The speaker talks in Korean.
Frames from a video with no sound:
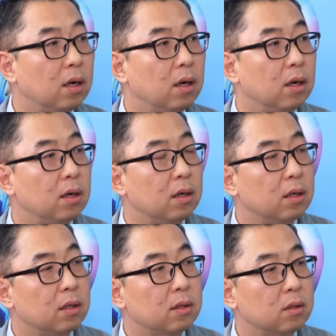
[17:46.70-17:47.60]
어,
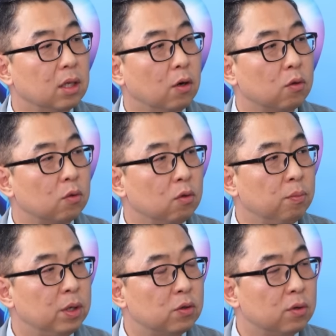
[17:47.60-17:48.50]
이것도
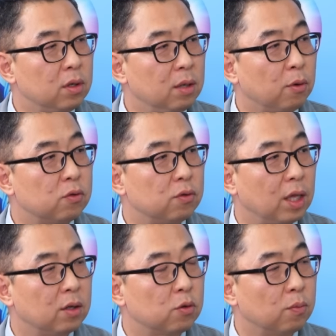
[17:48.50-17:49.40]
비중을 이번 주
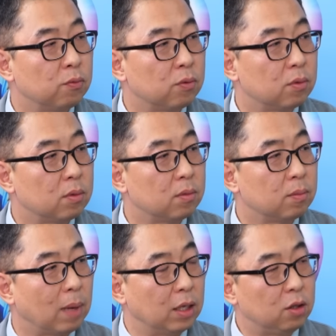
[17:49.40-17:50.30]
내는 좀
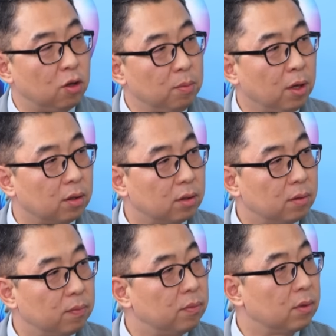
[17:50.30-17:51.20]
많이 튀면
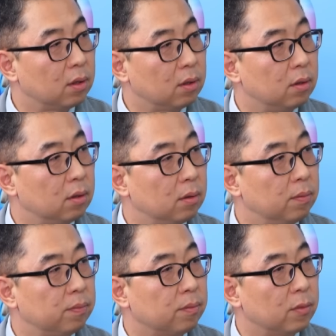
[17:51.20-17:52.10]
비중을
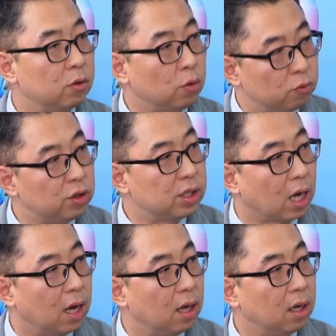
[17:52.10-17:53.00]
좀 줄이자. 좀
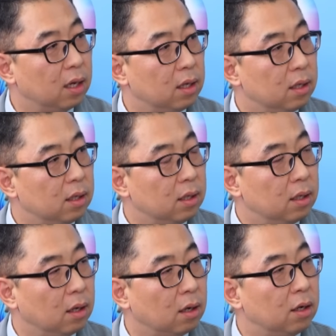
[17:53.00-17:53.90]
줄이자. 음.
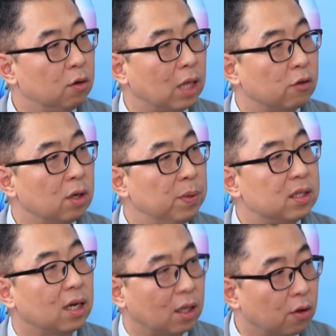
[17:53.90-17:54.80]
어, 그리고 나중에
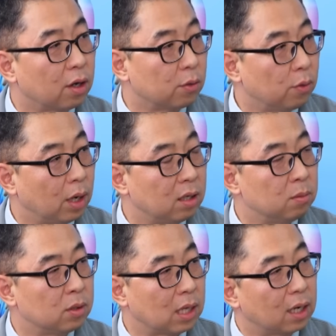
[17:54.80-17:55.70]
비싸게 사더라도
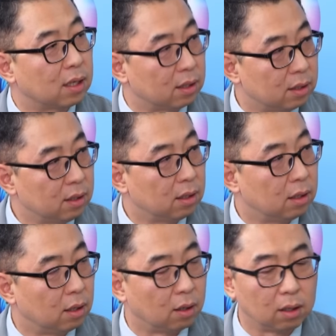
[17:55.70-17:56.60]
아니면 싸게 사든
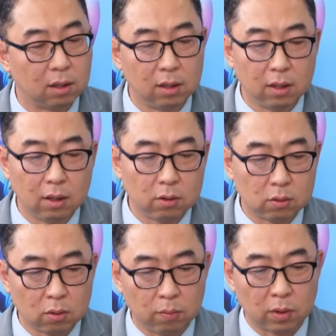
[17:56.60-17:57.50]
어,
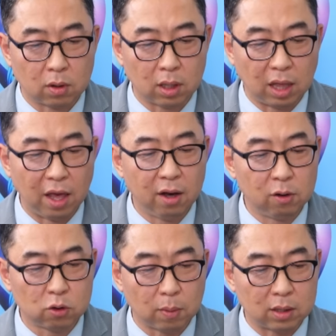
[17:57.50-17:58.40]
좀 그렇게
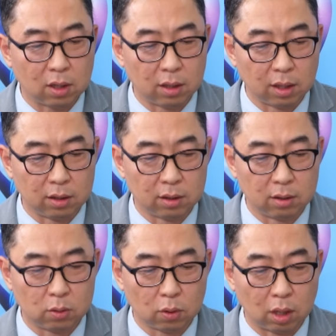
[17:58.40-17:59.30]
대응을 좀 하셔야
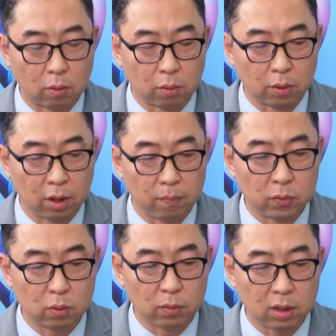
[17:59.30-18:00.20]
되는 쪽이라고 보고요.
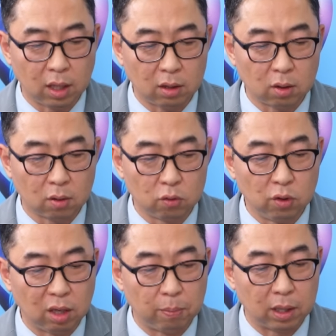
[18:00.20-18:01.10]
좀 특이했던 거는
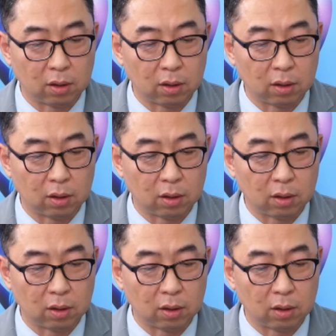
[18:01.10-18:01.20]
유리기판